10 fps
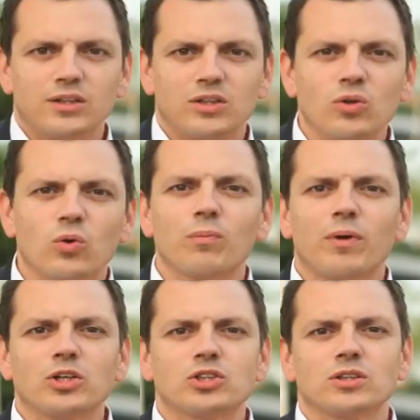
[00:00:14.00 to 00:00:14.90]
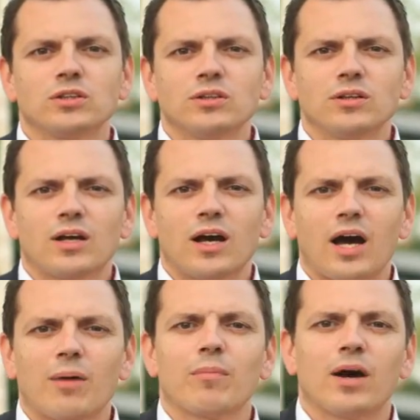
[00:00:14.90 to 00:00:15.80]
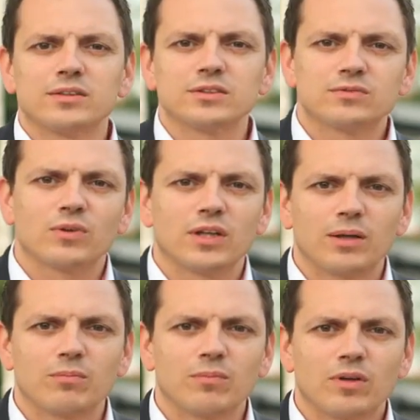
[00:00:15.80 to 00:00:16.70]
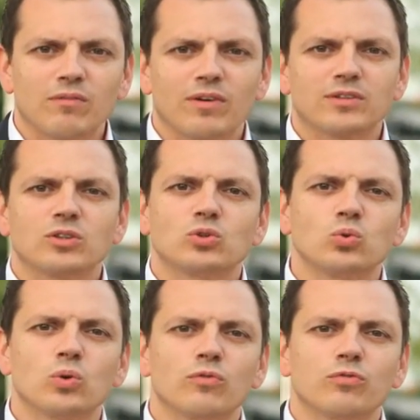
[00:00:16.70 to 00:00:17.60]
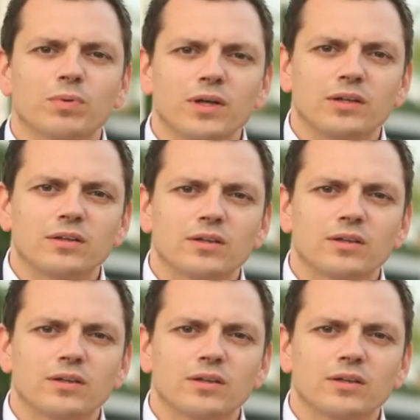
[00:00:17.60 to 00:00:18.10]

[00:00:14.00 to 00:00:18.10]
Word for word: Die jungen Menschen haben Angst vor dem, was die Zukunft bringt.